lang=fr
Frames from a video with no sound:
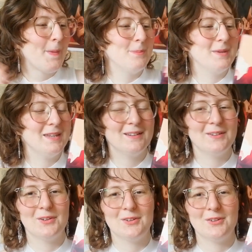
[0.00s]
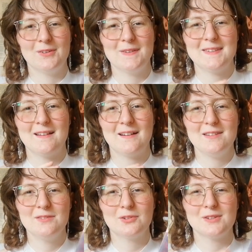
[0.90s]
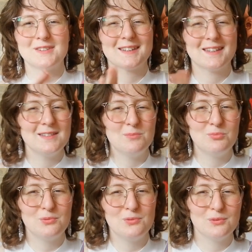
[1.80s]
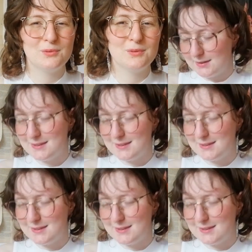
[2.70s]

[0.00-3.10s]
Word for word: Mais euh, c'est un livre très nébuleux,